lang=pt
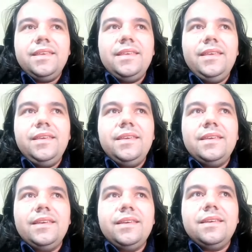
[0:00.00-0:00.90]

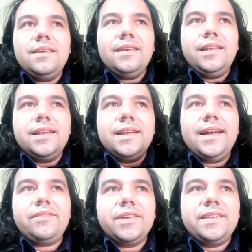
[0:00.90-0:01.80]
E ele
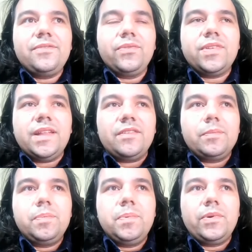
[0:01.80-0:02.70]
alegava que funcionava
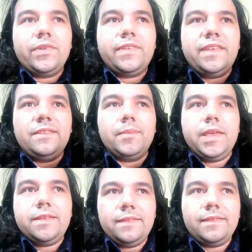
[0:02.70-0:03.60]
por seis
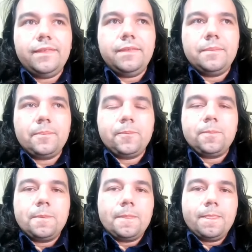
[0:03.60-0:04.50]
meses
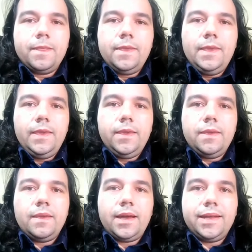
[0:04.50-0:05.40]

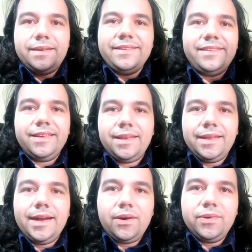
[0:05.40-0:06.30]
e a garantia
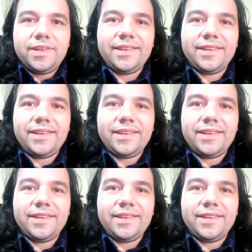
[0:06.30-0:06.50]
legal, né?